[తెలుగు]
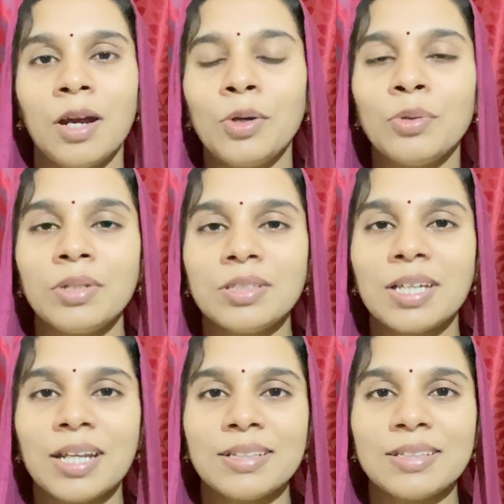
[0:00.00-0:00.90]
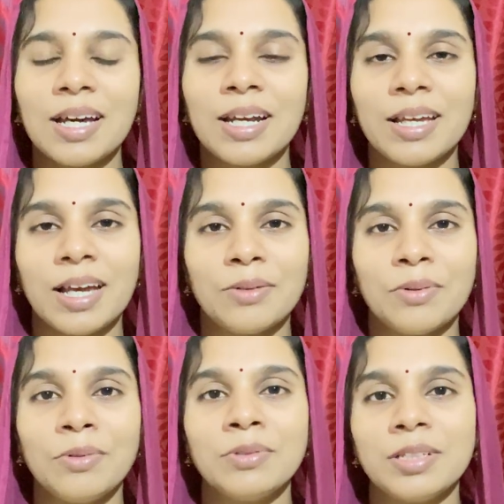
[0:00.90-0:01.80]
టూ త్రీ సార్ ఎంత అని అడిగాను
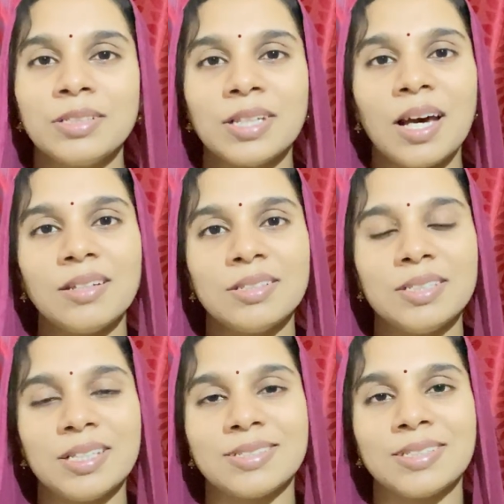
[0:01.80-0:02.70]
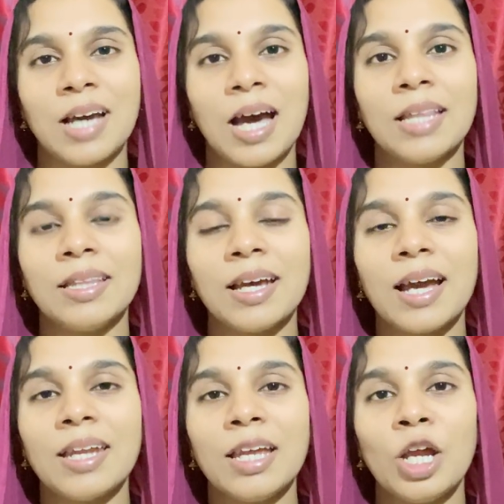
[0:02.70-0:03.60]
టూ త్రీ సార్ సిక్స్
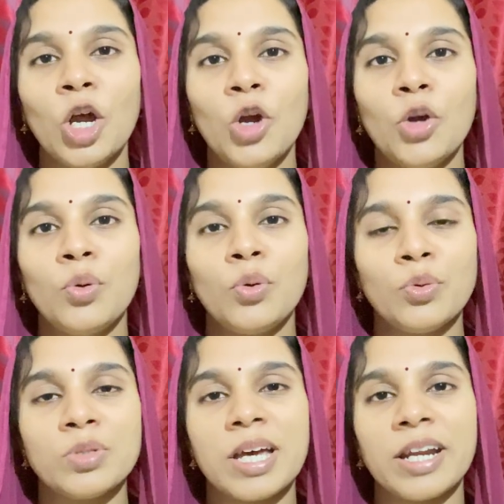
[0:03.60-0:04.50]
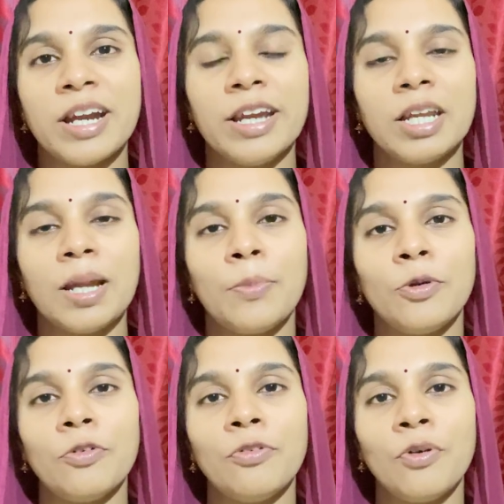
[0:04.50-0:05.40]
అంతేగాని టూ టూ జార్ అని
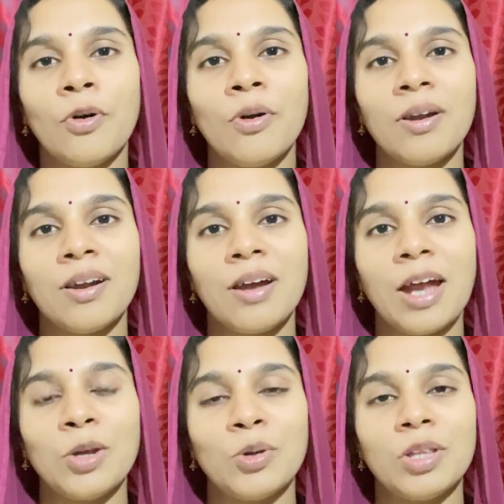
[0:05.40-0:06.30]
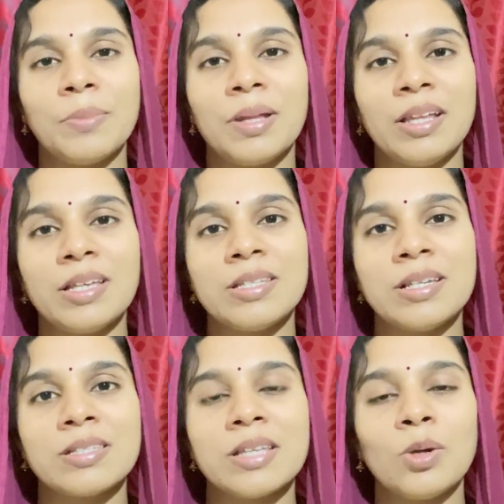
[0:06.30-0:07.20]
అడిగినప్పుడు ఫోర్ అని కొంతమంది
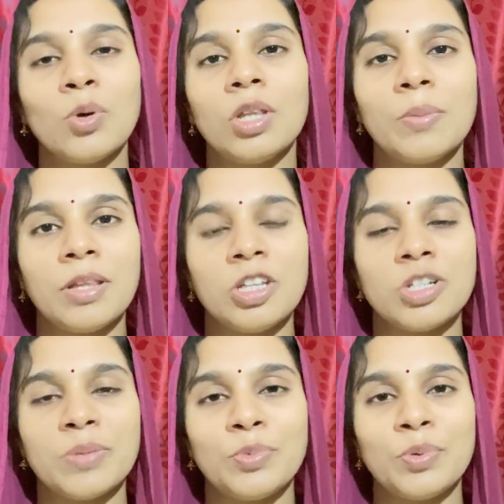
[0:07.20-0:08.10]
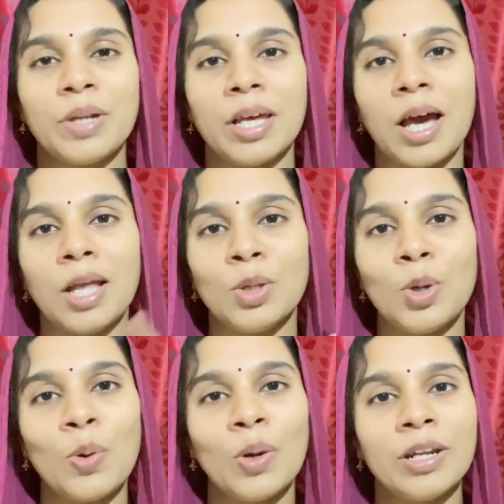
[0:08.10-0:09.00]
సిక్స్ అని కొంతమంది చెప్తుంటే
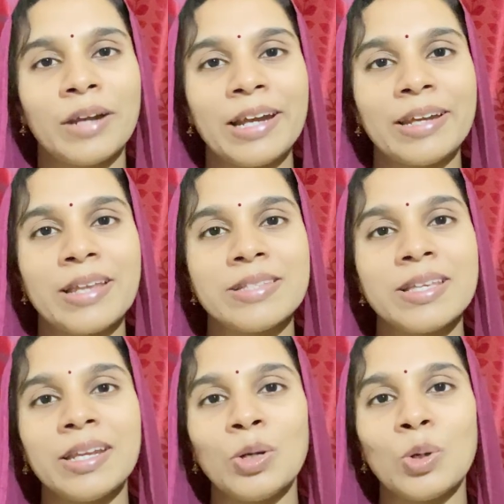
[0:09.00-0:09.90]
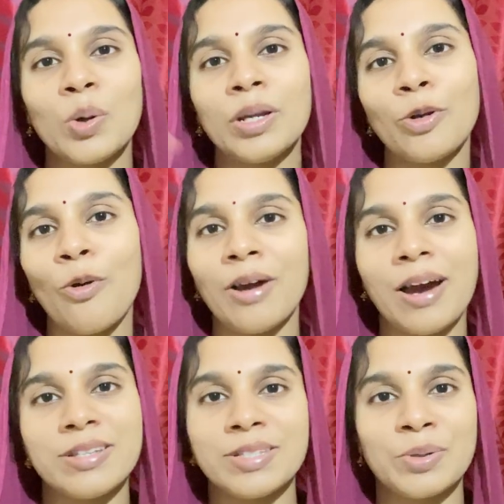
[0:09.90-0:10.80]
అందులో ఒకటి రైట్ ఆన్సర్ ఇంకొకటి
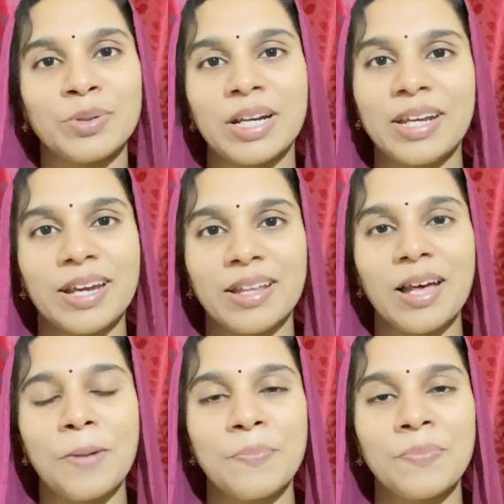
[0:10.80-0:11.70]
రాంగ్ ఆన్సర్ ఉన్నట్టే కదా